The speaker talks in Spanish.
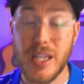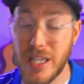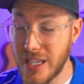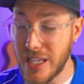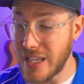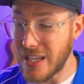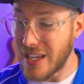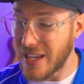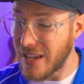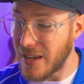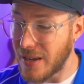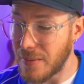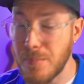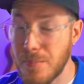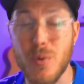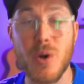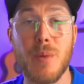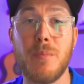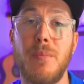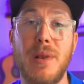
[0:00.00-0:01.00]
y en
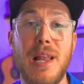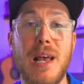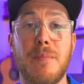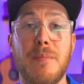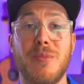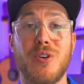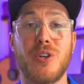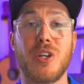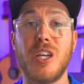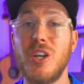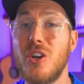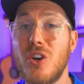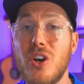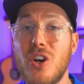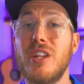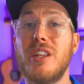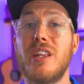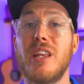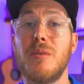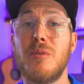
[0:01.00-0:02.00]
buen plan, porque
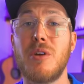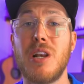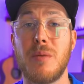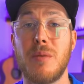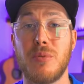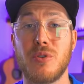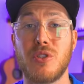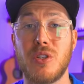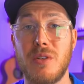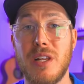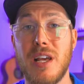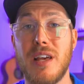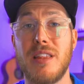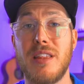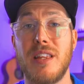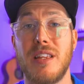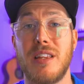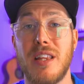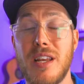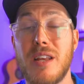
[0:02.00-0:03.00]
hoy tenemos la posibilidad
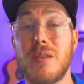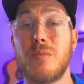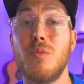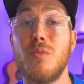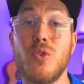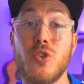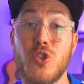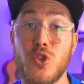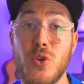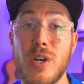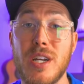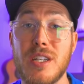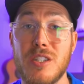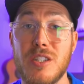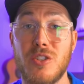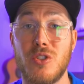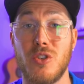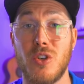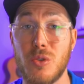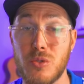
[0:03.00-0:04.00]
de tener mucho
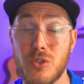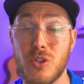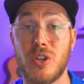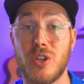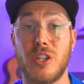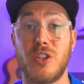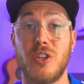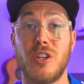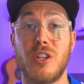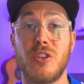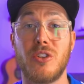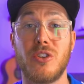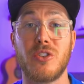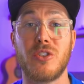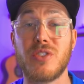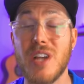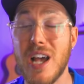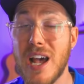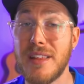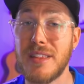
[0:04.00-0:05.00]
éxito
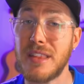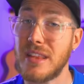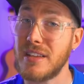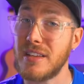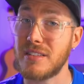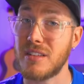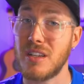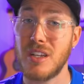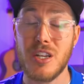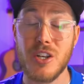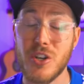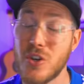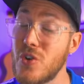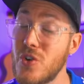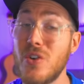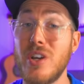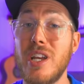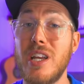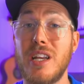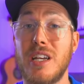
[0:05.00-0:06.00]
autogestionándonos. Antes
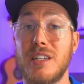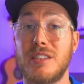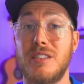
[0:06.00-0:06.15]
no era